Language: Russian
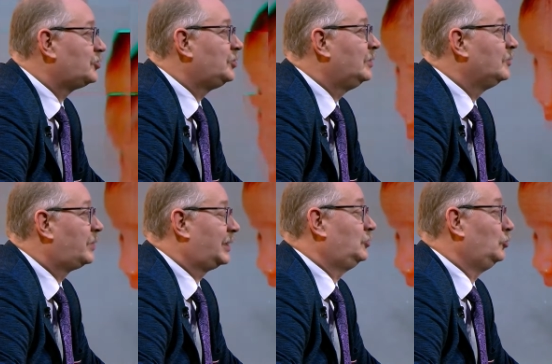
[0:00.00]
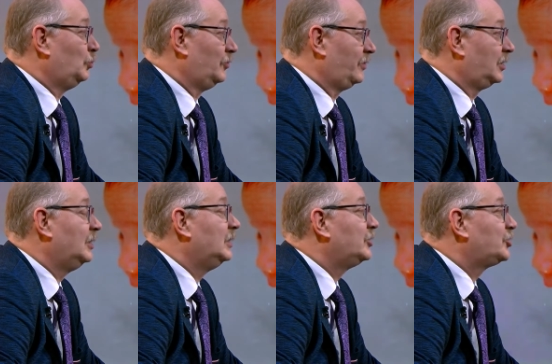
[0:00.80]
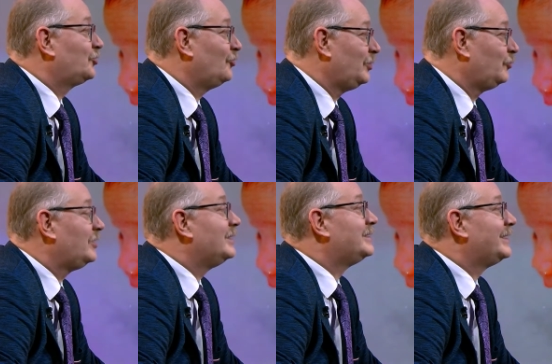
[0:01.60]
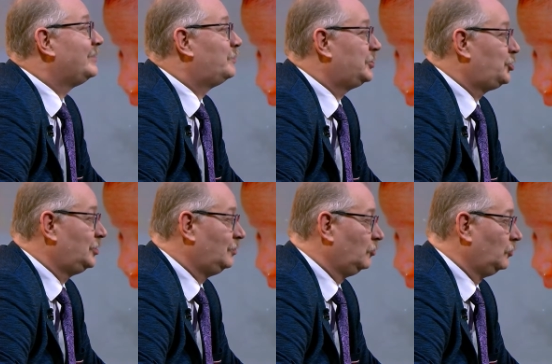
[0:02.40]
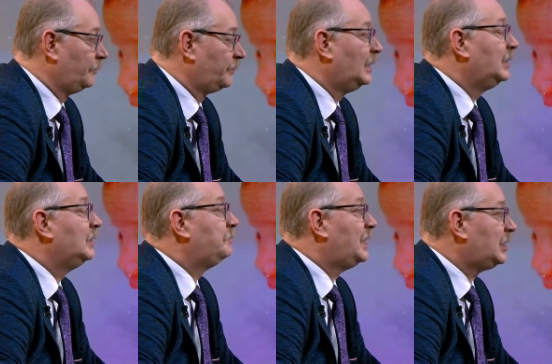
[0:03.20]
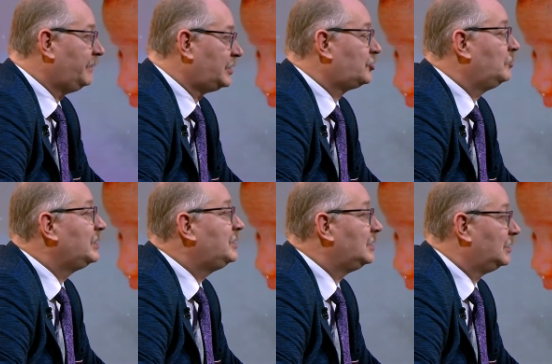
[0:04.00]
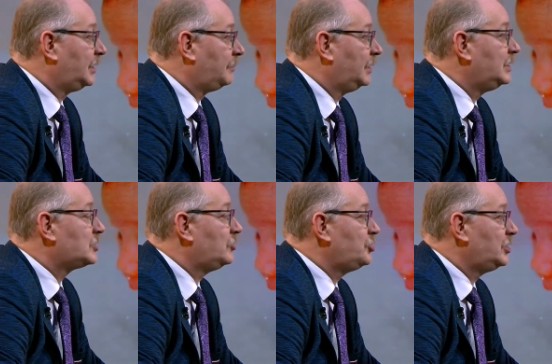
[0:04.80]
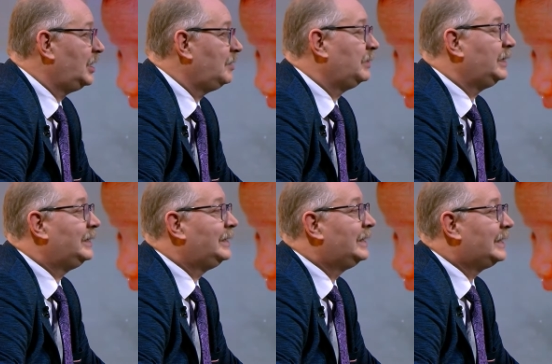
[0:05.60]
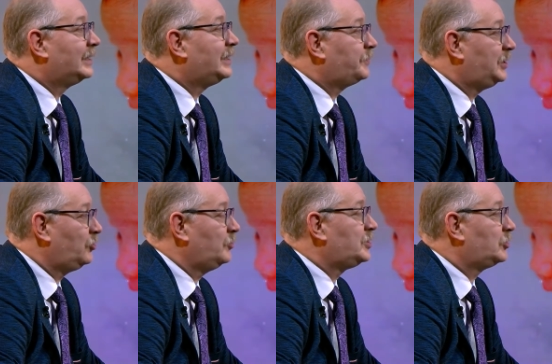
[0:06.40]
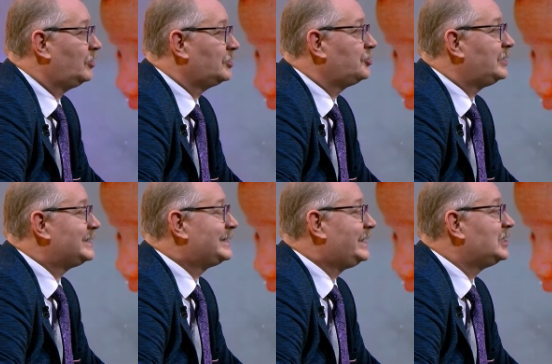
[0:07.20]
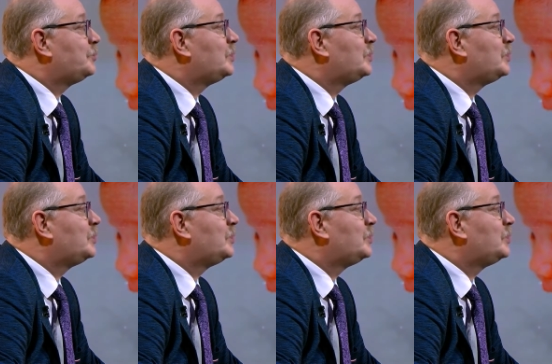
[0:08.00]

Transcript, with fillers: очень продумывать, что ему нельзя и почему. Первое, что мы делаем, исключаем или адаптируем ситуацию, если есть